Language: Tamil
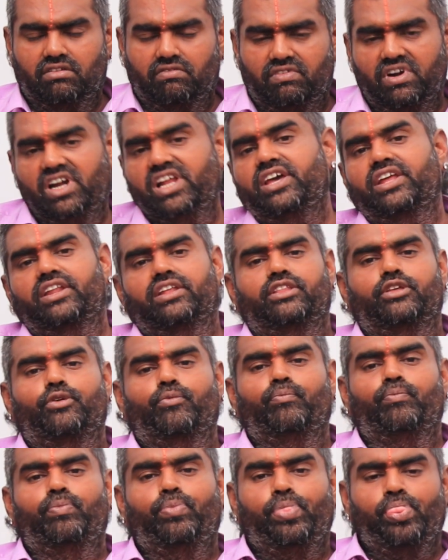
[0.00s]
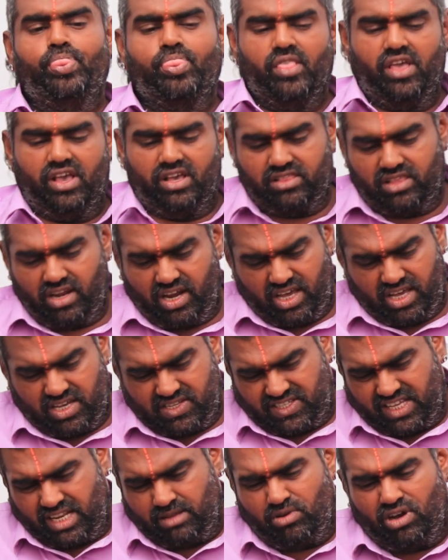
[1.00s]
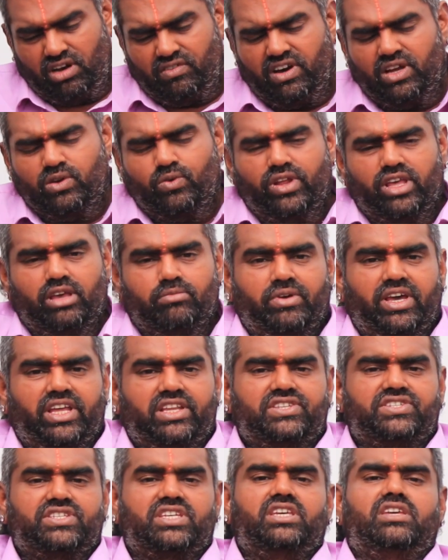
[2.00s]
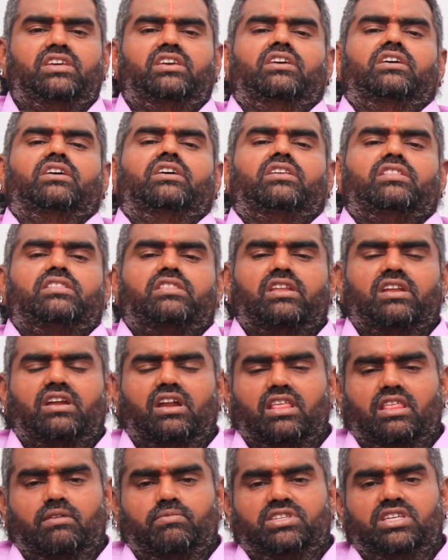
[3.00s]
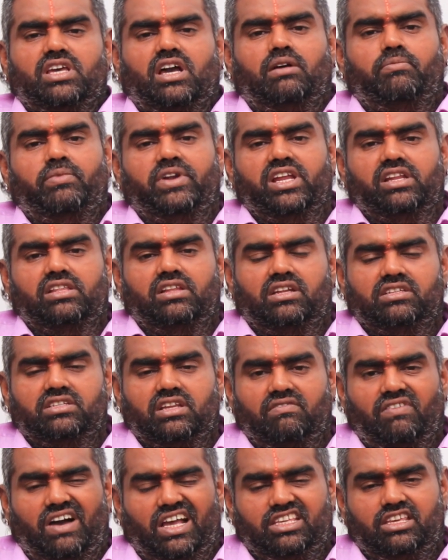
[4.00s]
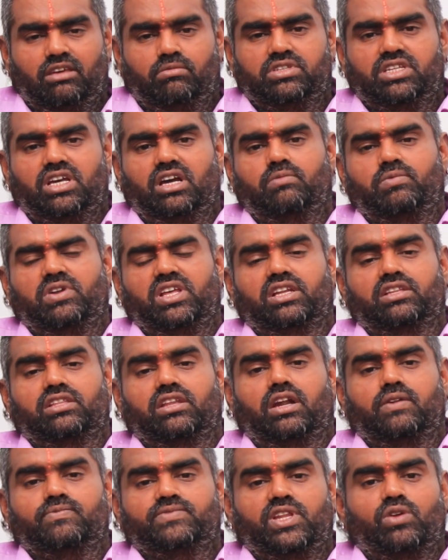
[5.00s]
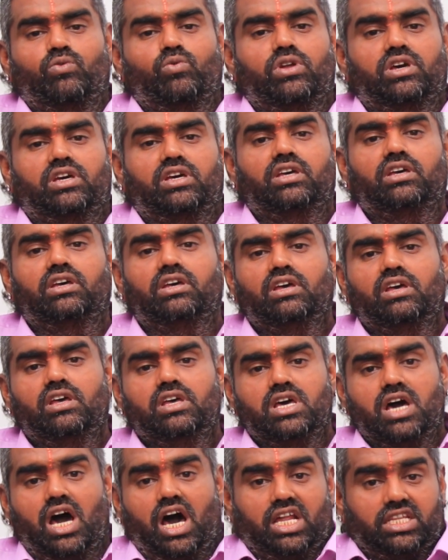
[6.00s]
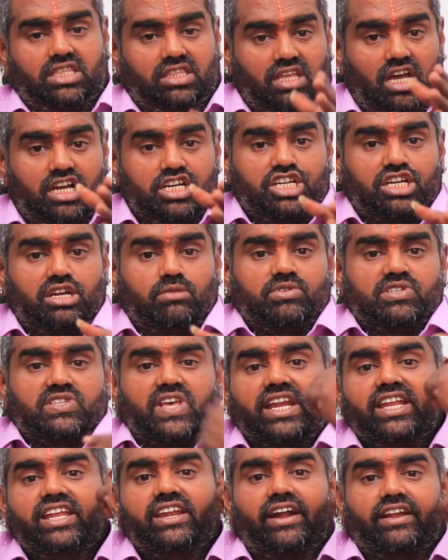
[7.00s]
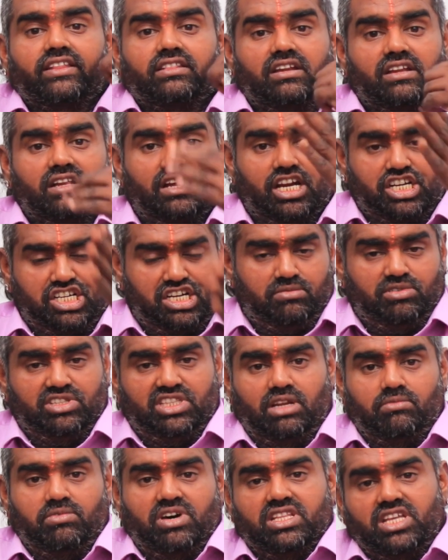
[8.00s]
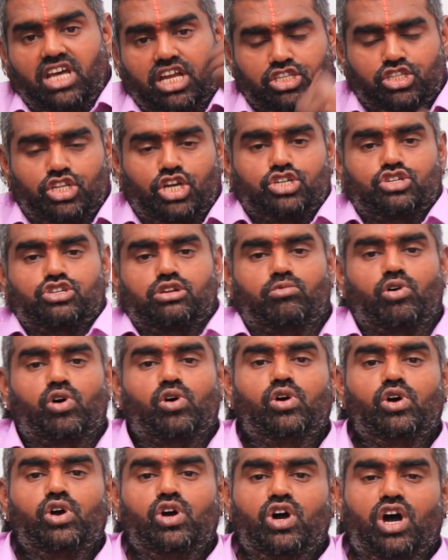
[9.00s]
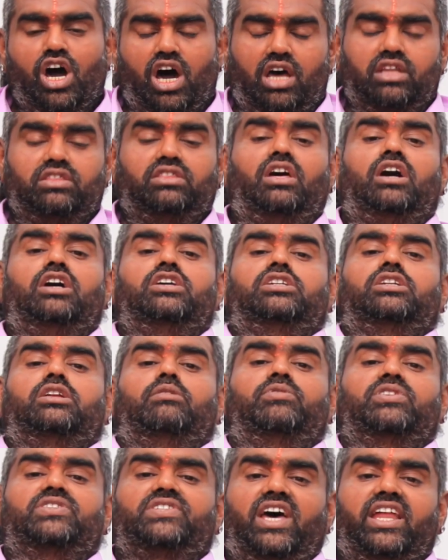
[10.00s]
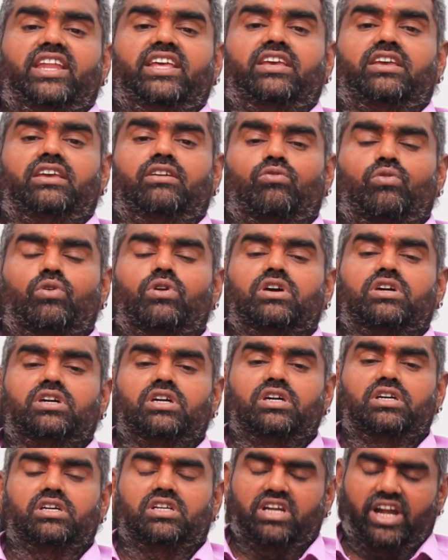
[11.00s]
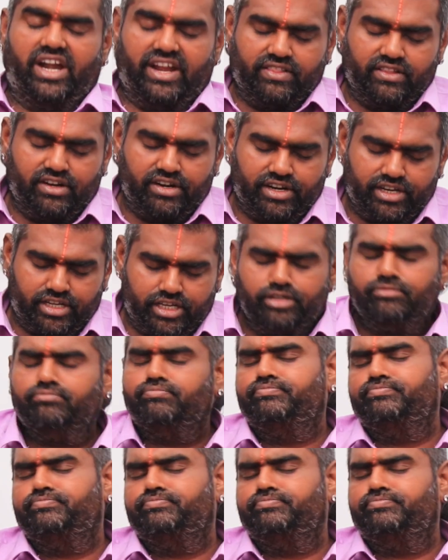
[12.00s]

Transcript: விழுகிறது இதில் சனி பகவானுடைய பயிற்சி திருக்கணித பஞ்சாங்கம் படிக்கிறதுனாலும் சரி வாக்கிய பஞ்சாங்கம் படிக்கிறதுனாலும் சரி உங்களுக்கு அர்த்தாஷ்டம சனி நடந்துட்டுருக்கு அஷ்டமத்தில் பாதி அர்த்தாஷ்டமம் அர்த்தாஷ்டம சனி உங்களுக்கு நடந்துட்டுருக்கு